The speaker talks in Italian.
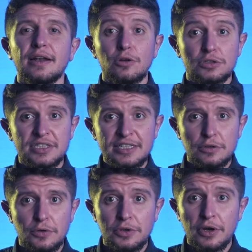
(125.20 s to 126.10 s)
Lo stesso
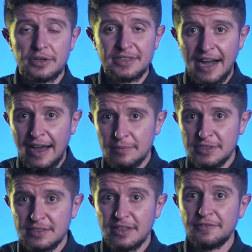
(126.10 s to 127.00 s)
New York
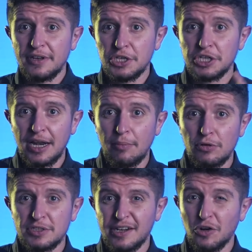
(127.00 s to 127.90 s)
Times definisce la
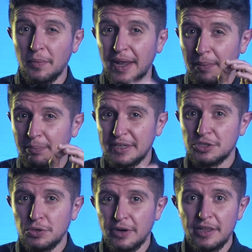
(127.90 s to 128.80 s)
mostra come la
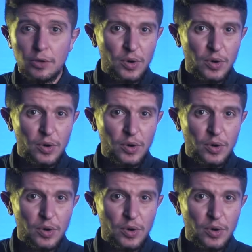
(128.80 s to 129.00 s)
peggiore di